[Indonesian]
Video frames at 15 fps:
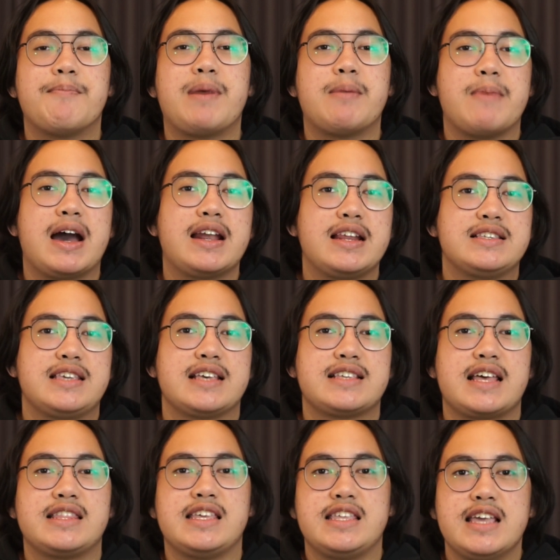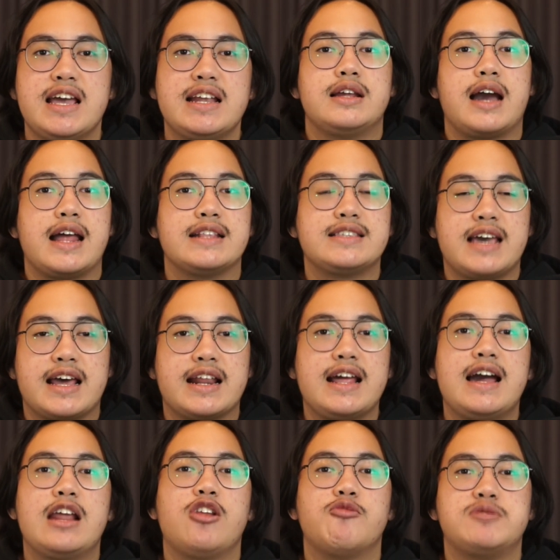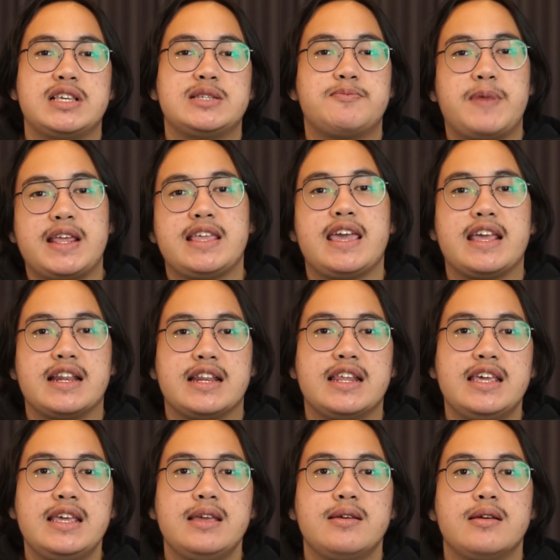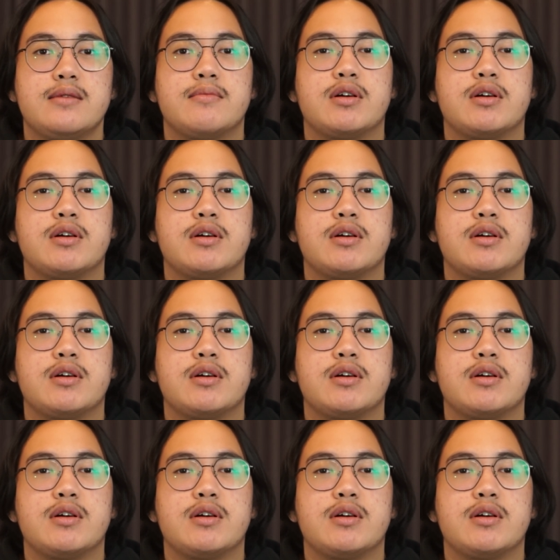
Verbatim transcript: gampang banget disiasatinya dengan cara ngelup si springnya ini